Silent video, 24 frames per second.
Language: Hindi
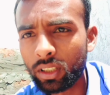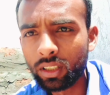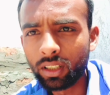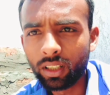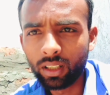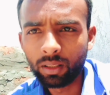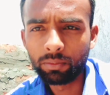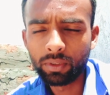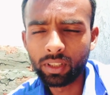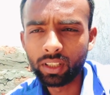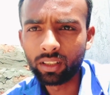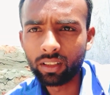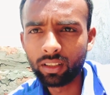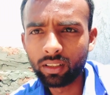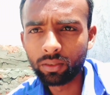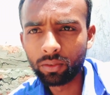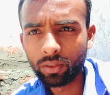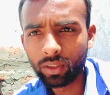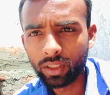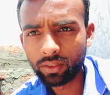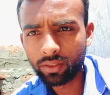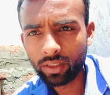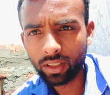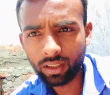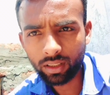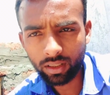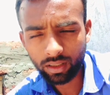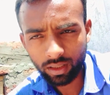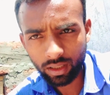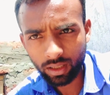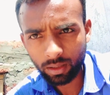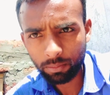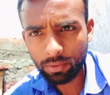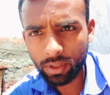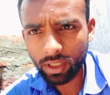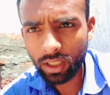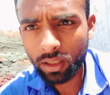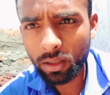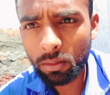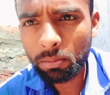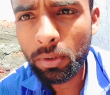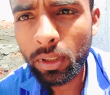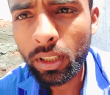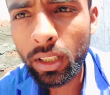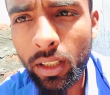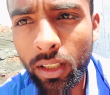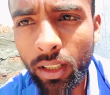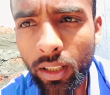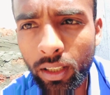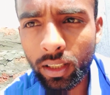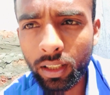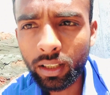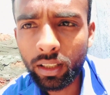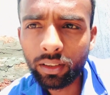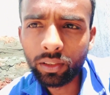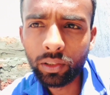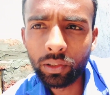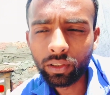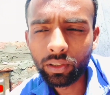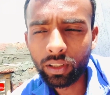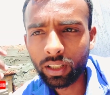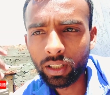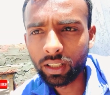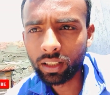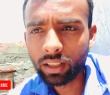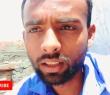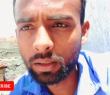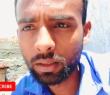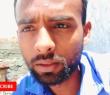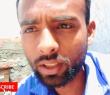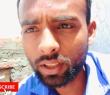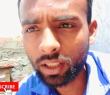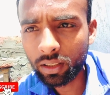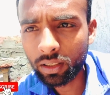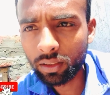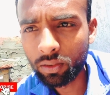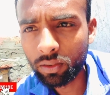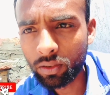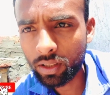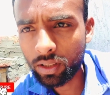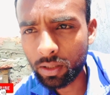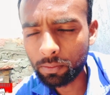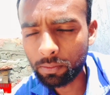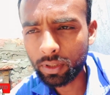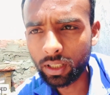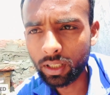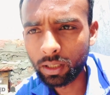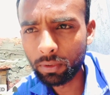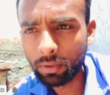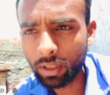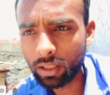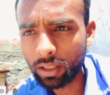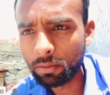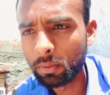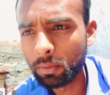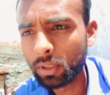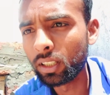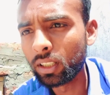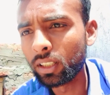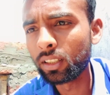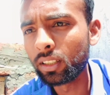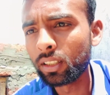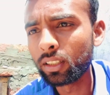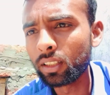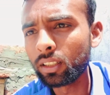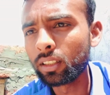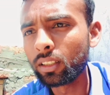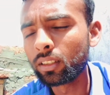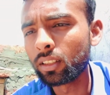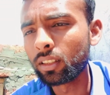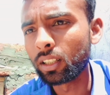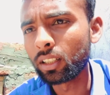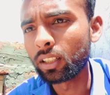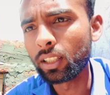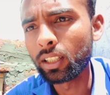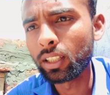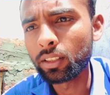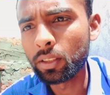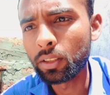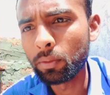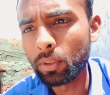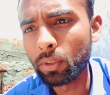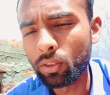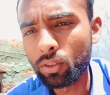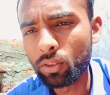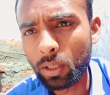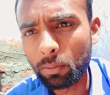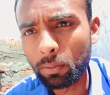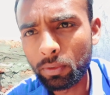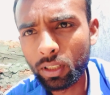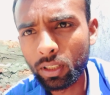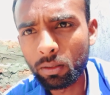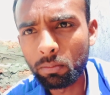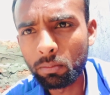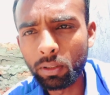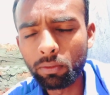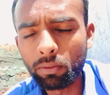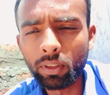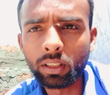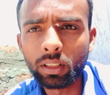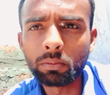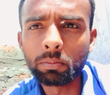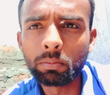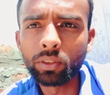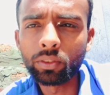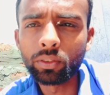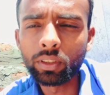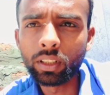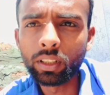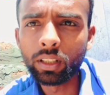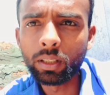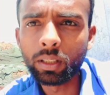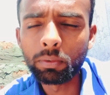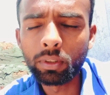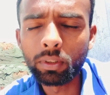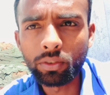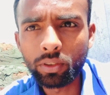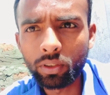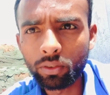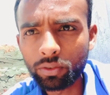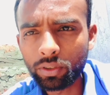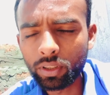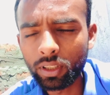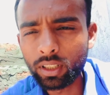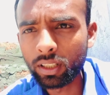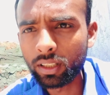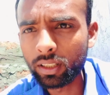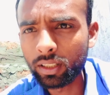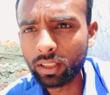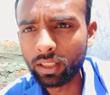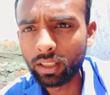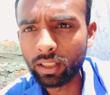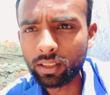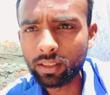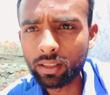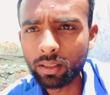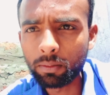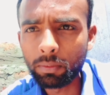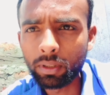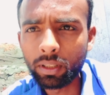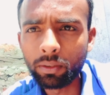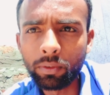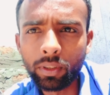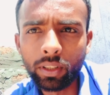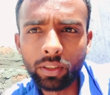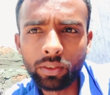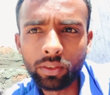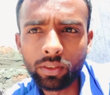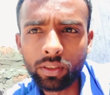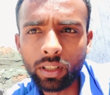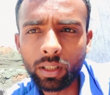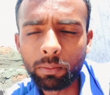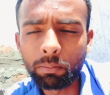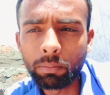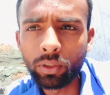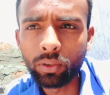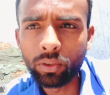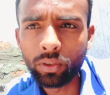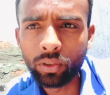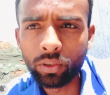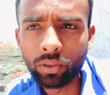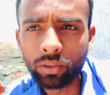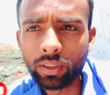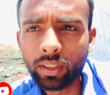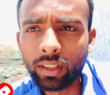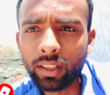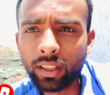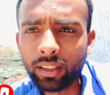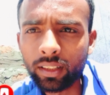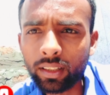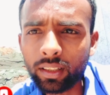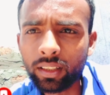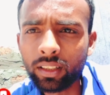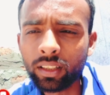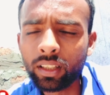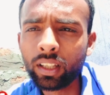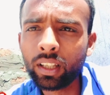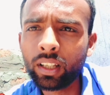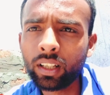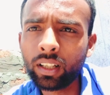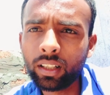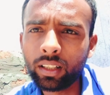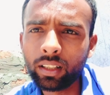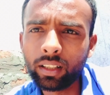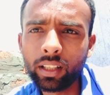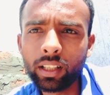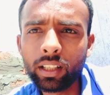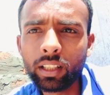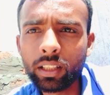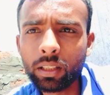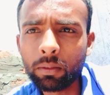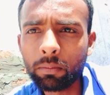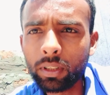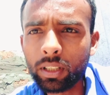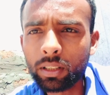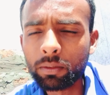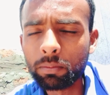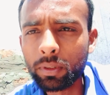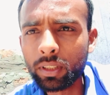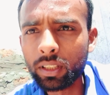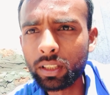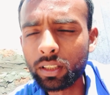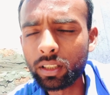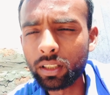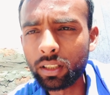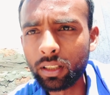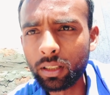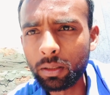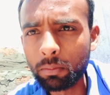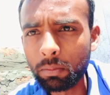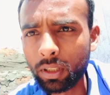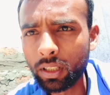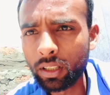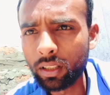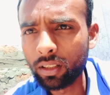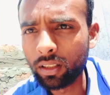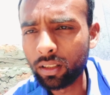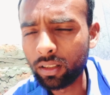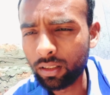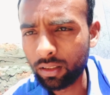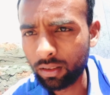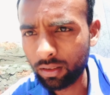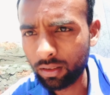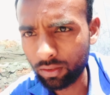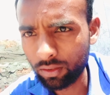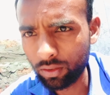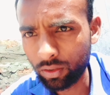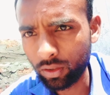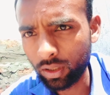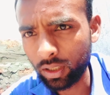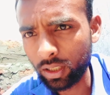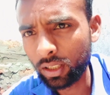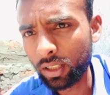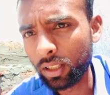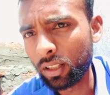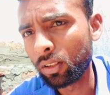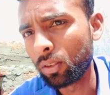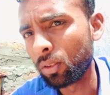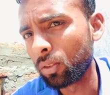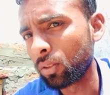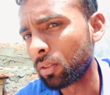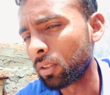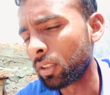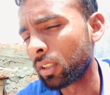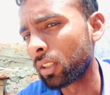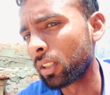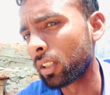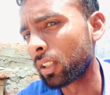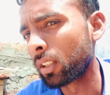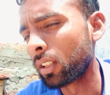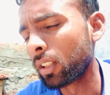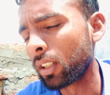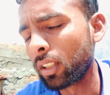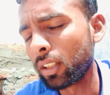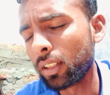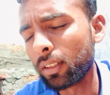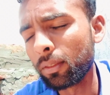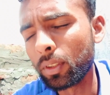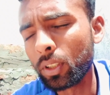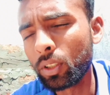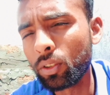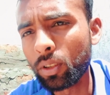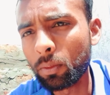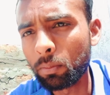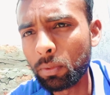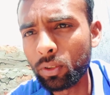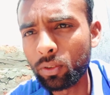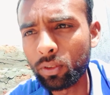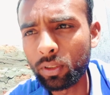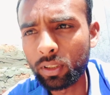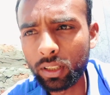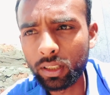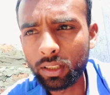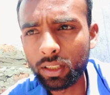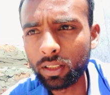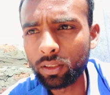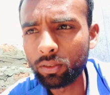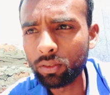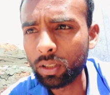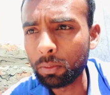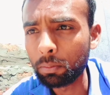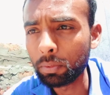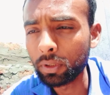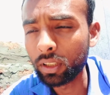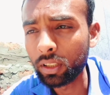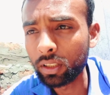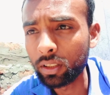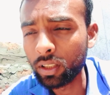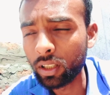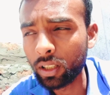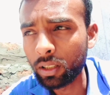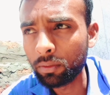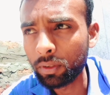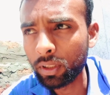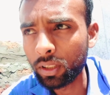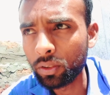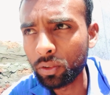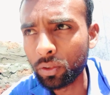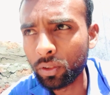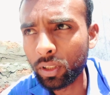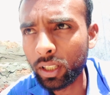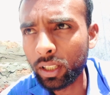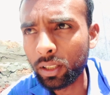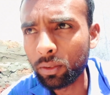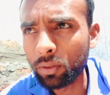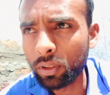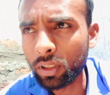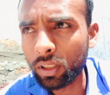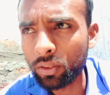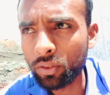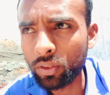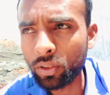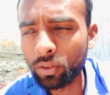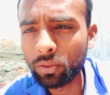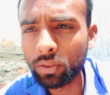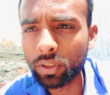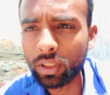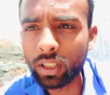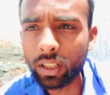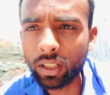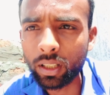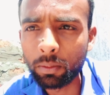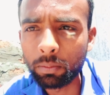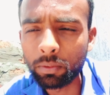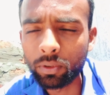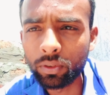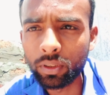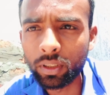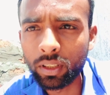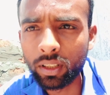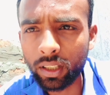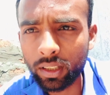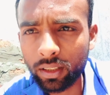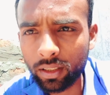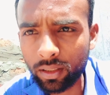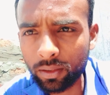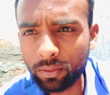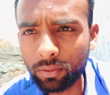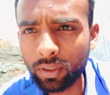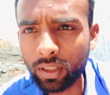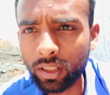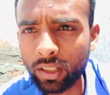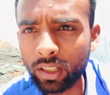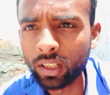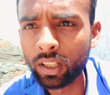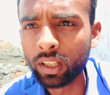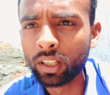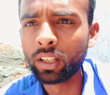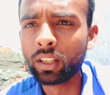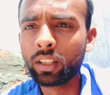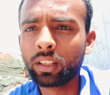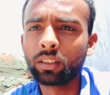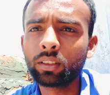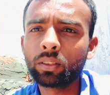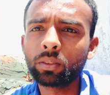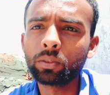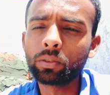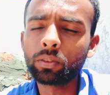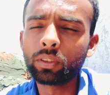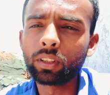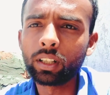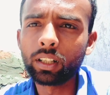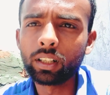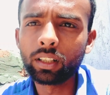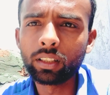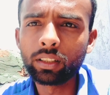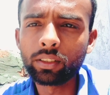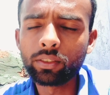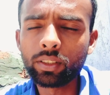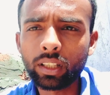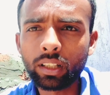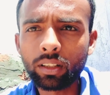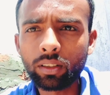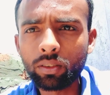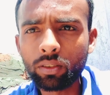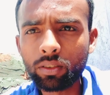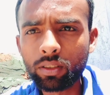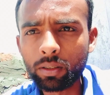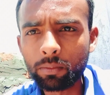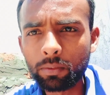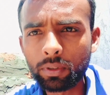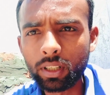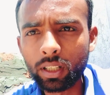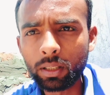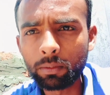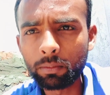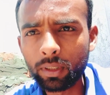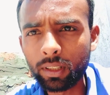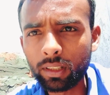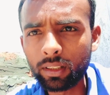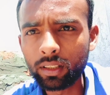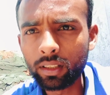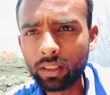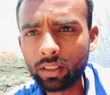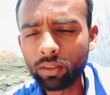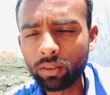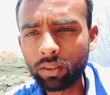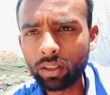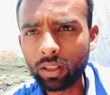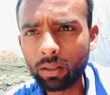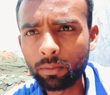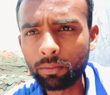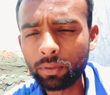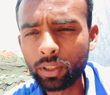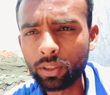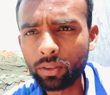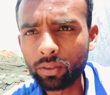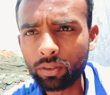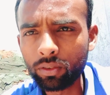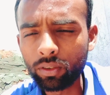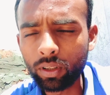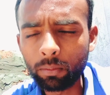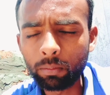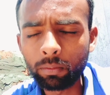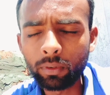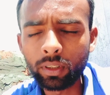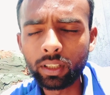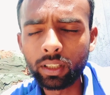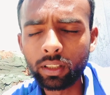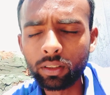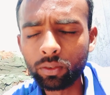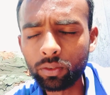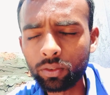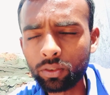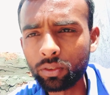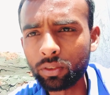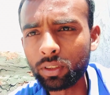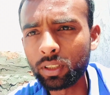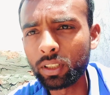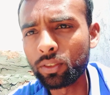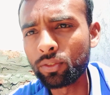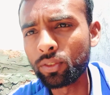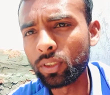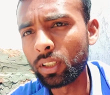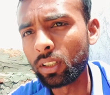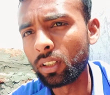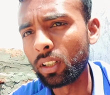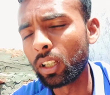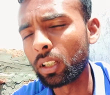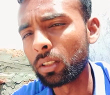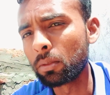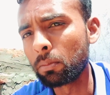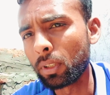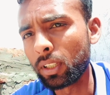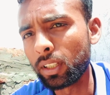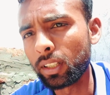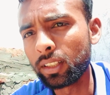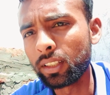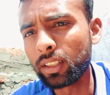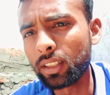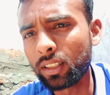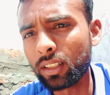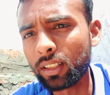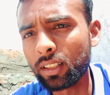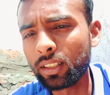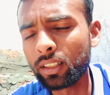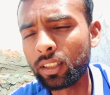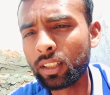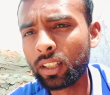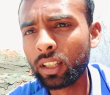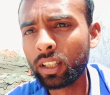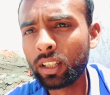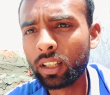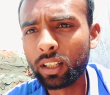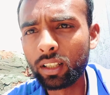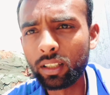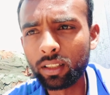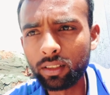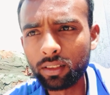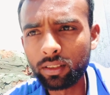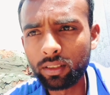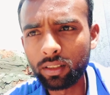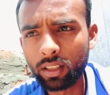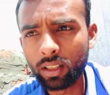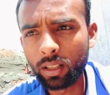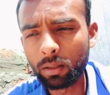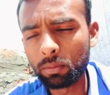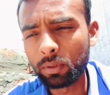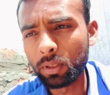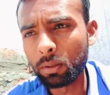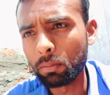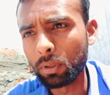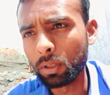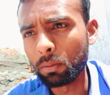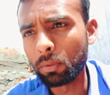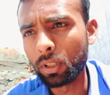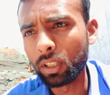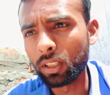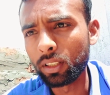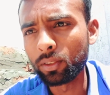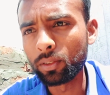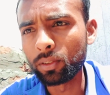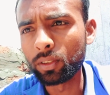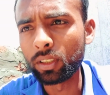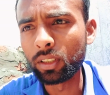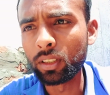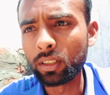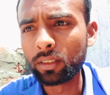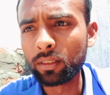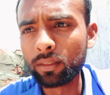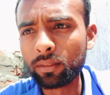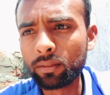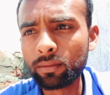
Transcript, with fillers: की तरह आपसे एक ही रिक्वेस्ट है कि अगर आप चैनल पे नए हैं तो काइंडली चैनल को सब्सक्राइब लाजमी कर दें ताकि ऐसी वीडियोस आप तक बर्वक पहुँचती रहें अपने शौक शिकार के लिहाज से मेरी वीडियोस अपलोड होती रहेंगी डेली के बेस पे तकरीबन जो है हर रोज़ एक ना एक वीडियो अपलोड करता रहूँगा अपने जानवर जो नए उनका शौक शिकार आपको दिखाता रहूँगा तो काइंडली चैनल को सब्सक्राइब कर दें और आप वीडियो को आपके दोस्तों तक शेयर लाजमी कर दिया करें इससे आपकी मेहरबानी होगी